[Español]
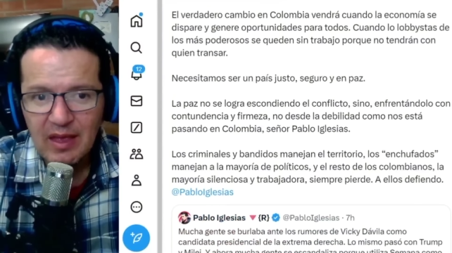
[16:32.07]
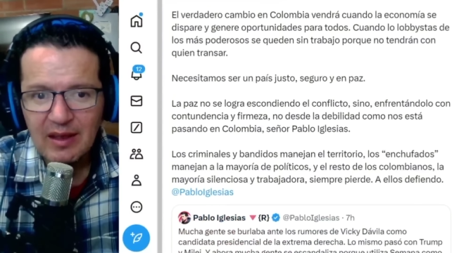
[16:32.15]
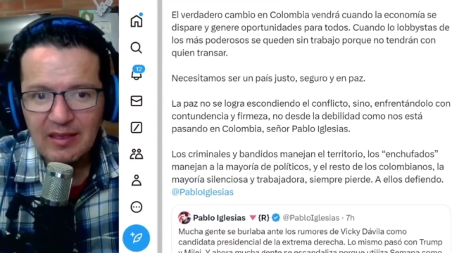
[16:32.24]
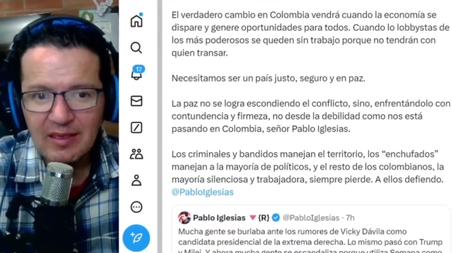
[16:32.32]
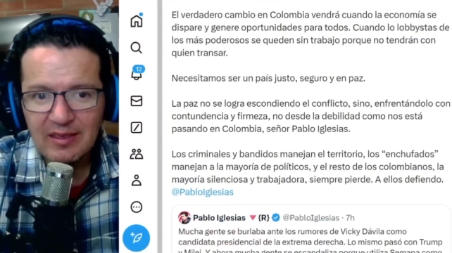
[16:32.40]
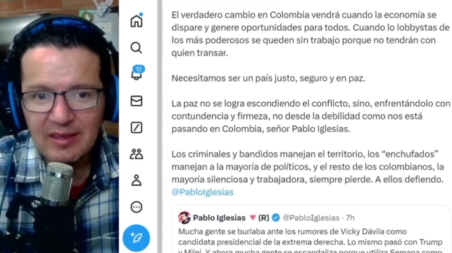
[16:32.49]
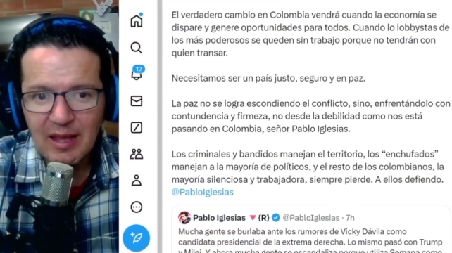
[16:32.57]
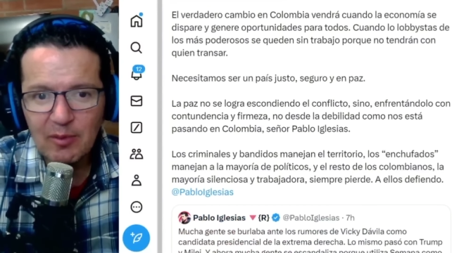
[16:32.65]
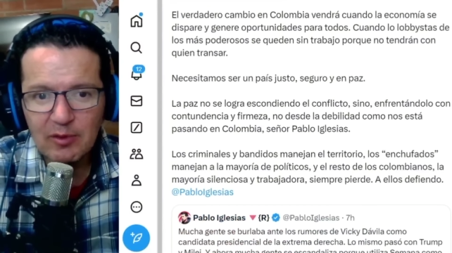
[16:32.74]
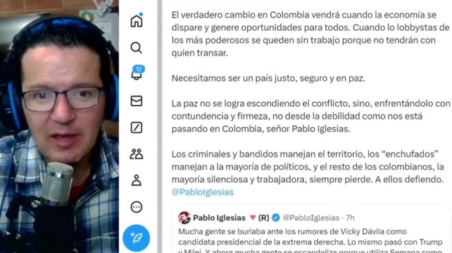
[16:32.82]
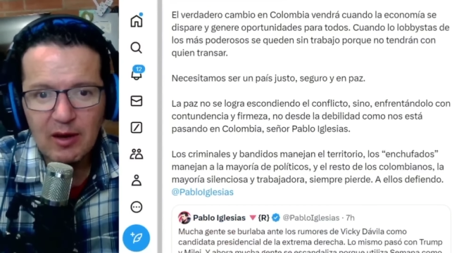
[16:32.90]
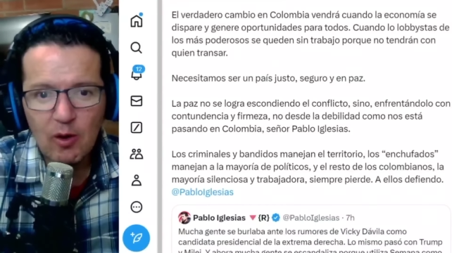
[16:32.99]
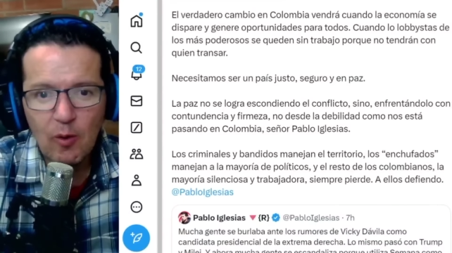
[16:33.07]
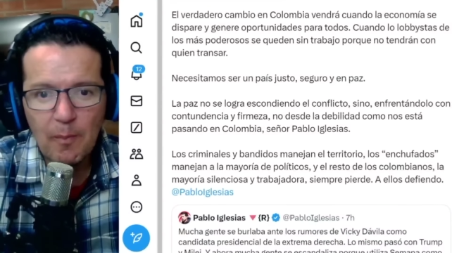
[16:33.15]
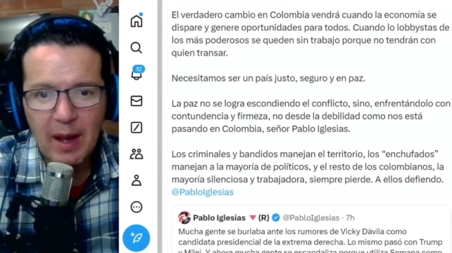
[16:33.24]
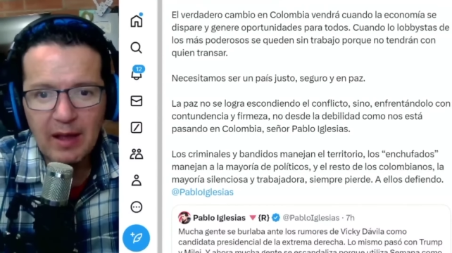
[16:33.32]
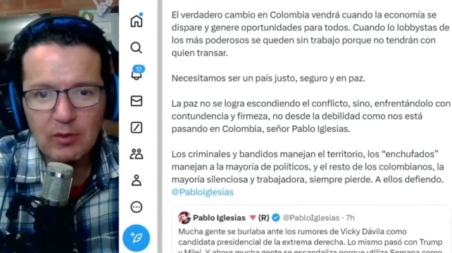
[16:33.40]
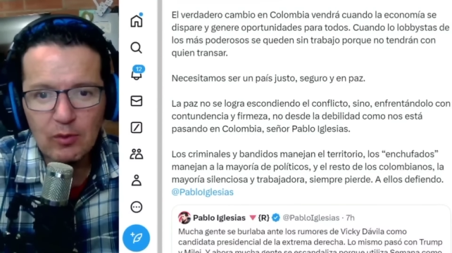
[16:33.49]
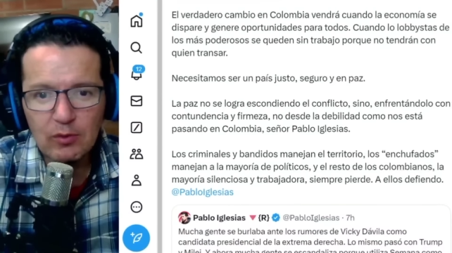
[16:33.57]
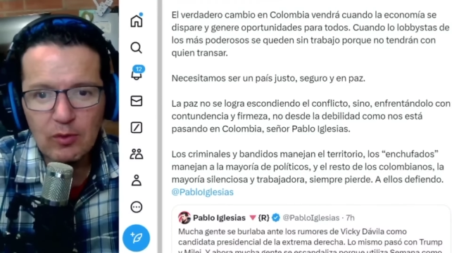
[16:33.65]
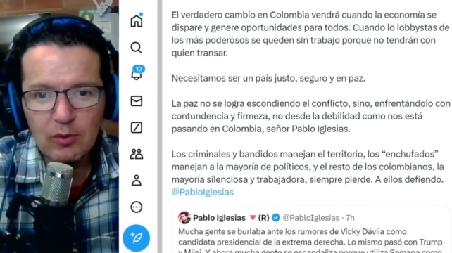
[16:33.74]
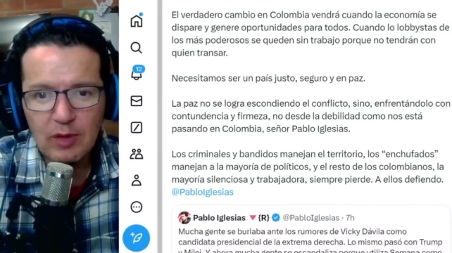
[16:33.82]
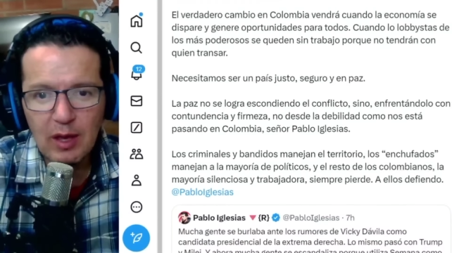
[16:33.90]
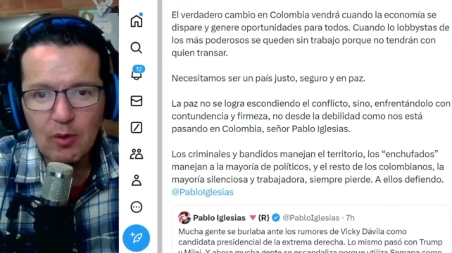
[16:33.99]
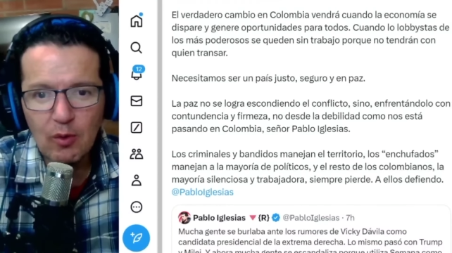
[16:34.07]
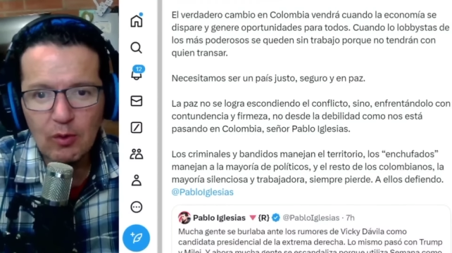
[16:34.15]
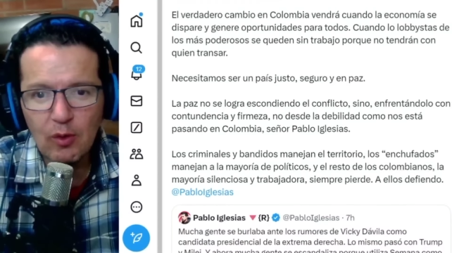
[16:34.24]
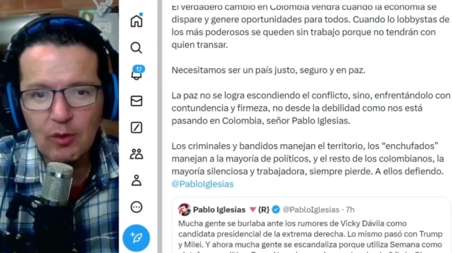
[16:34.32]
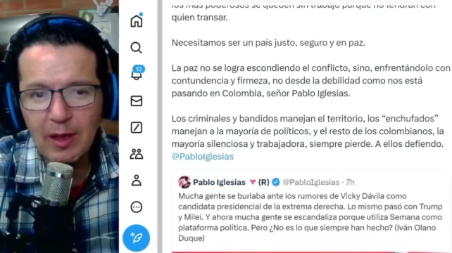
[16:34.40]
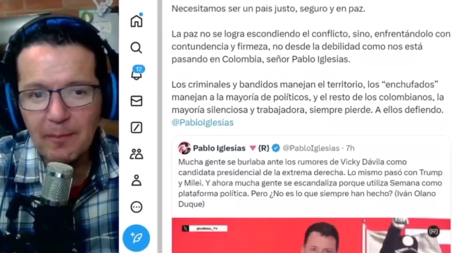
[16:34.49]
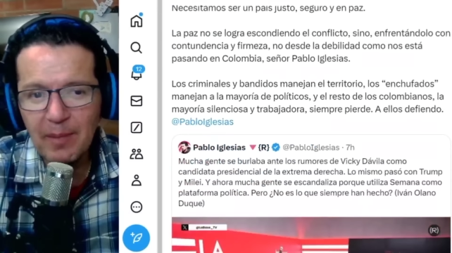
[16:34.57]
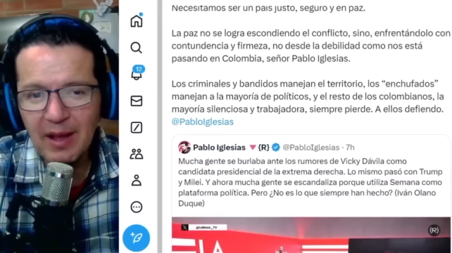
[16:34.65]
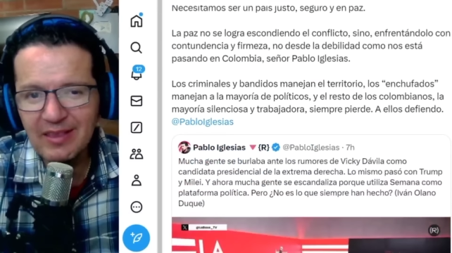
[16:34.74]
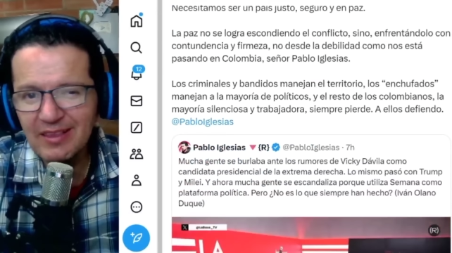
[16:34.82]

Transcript: Necesitamos ser un país justo, seguro y en paz.